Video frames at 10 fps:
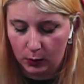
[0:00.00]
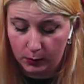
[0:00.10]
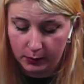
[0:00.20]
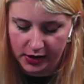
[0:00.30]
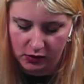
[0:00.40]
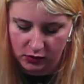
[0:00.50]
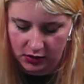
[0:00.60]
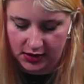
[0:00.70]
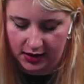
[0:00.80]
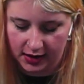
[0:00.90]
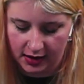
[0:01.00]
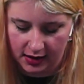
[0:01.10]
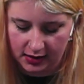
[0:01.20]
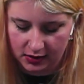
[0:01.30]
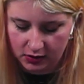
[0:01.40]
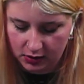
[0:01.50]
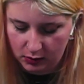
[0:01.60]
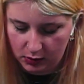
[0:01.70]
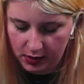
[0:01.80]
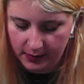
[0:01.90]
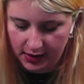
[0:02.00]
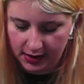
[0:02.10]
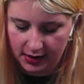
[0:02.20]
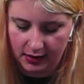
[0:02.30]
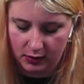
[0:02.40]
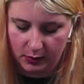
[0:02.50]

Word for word: ombra rossa che è dietro di lui ma che